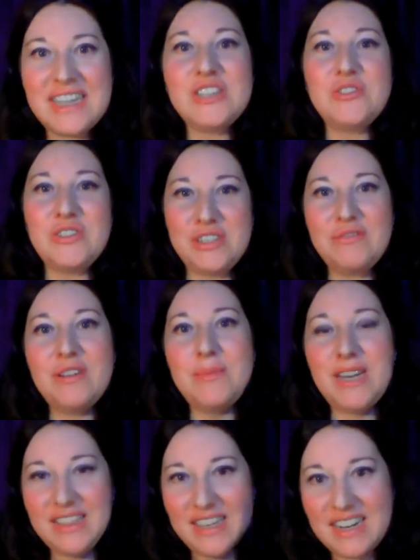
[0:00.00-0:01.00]
eso es,
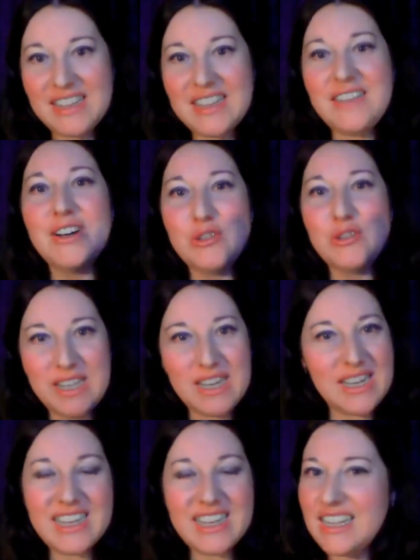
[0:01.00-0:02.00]
enfermería integrativa,
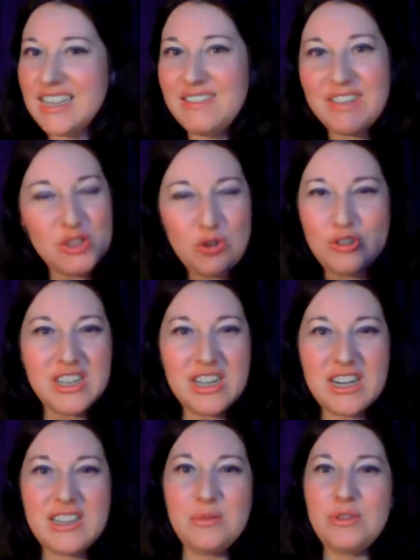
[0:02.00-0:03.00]
cosmética integrativa, todo
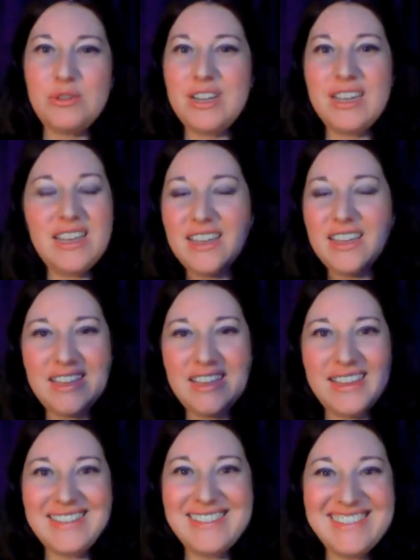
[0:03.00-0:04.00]
integrativo. Aquí hay
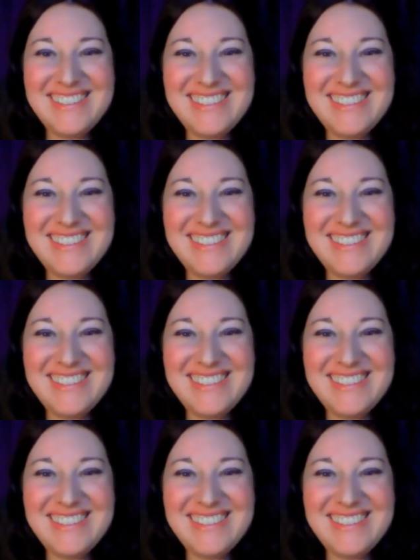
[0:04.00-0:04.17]
que